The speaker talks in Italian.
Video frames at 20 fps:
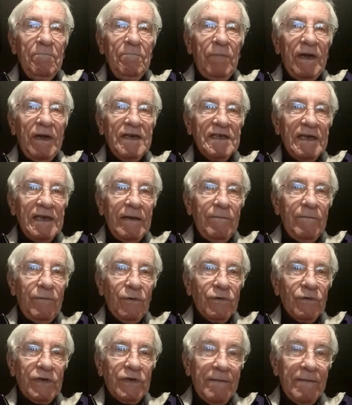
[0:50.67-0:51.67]
Per
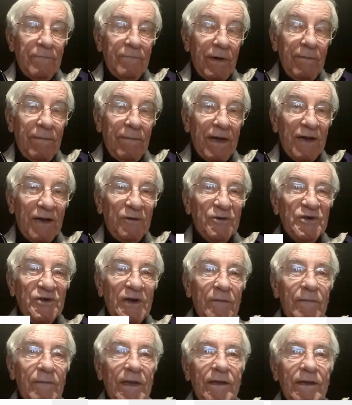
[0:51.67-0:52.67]
esempio, sempre
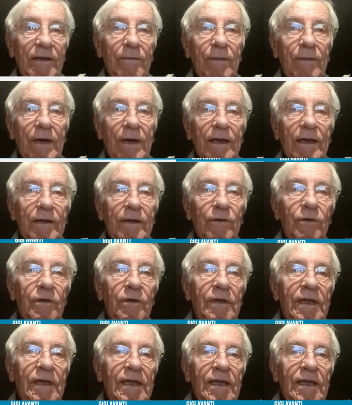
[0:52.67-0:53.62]
paradossalmente parlando,